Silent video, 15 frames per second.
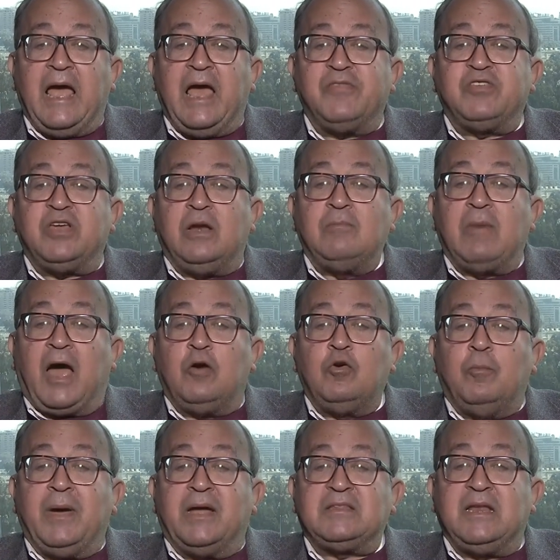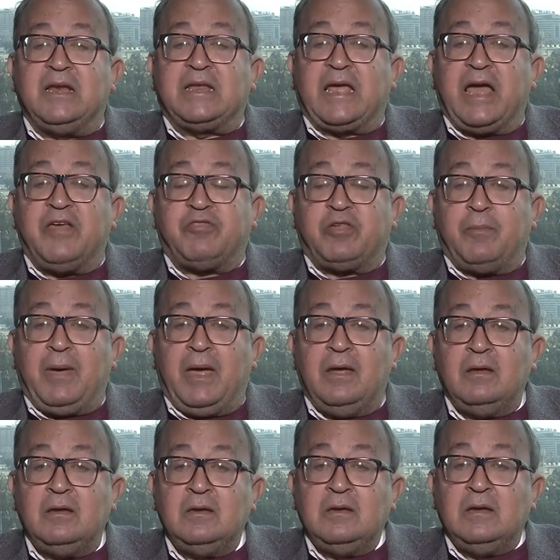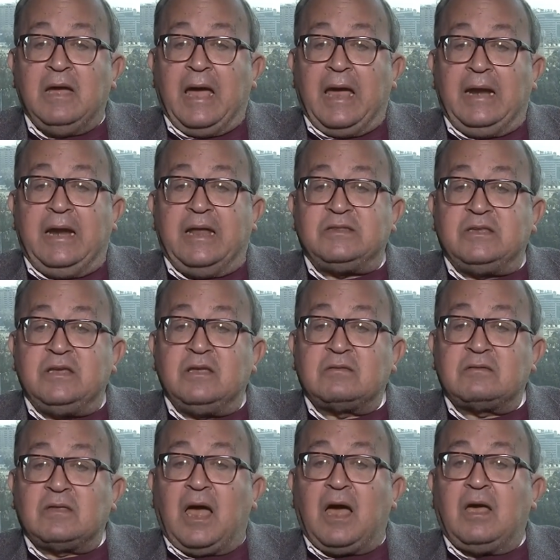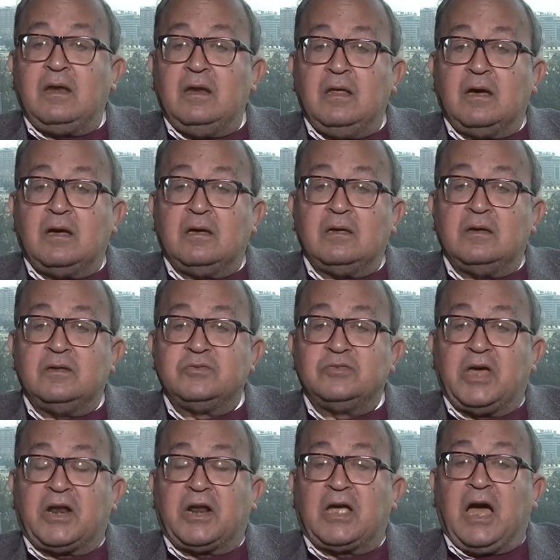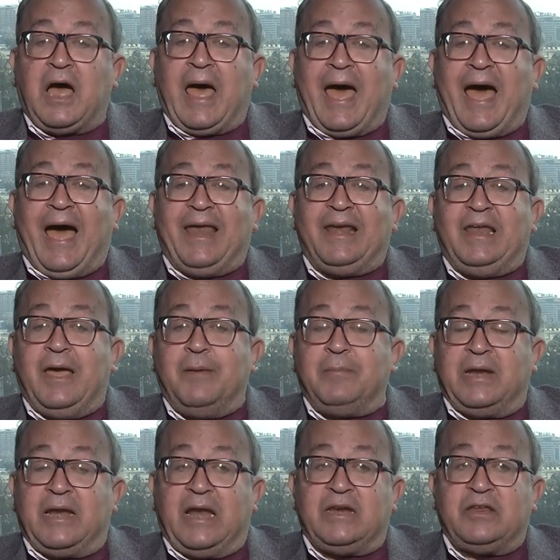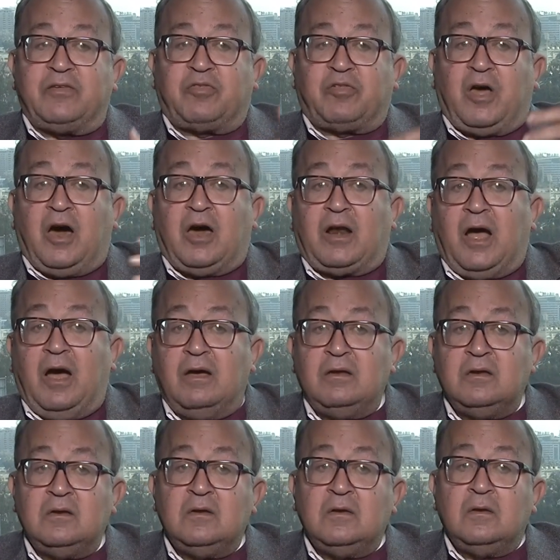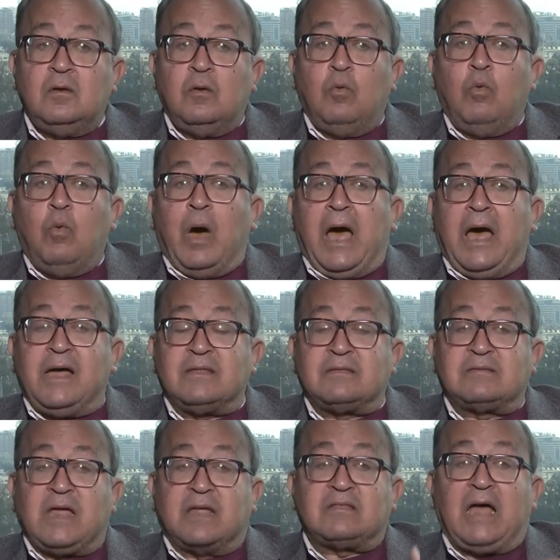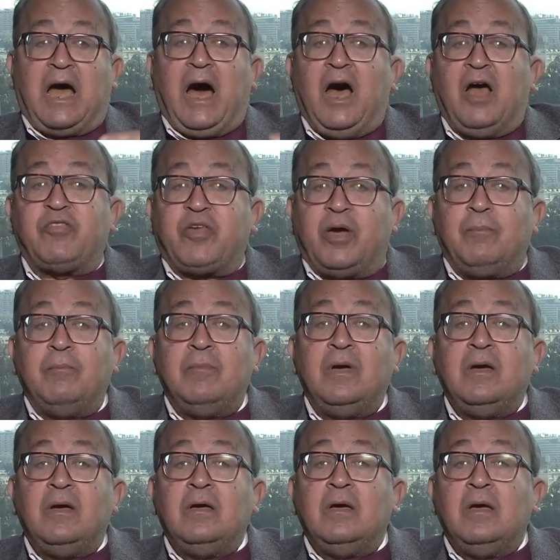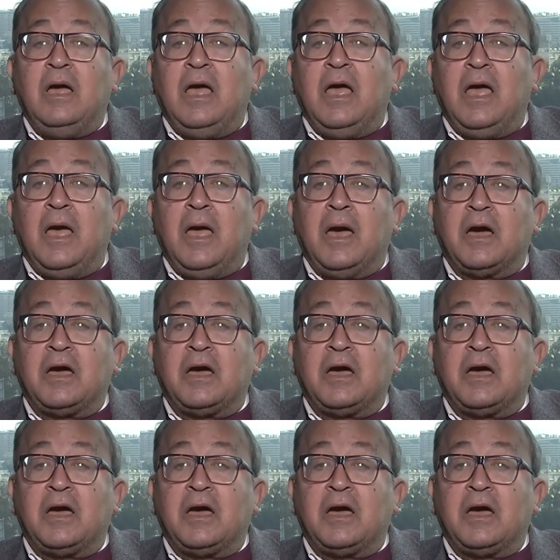هذه المعلومات الكاذبة التي تخلق درجة أعلى من الإثارة وتتعاظم آه،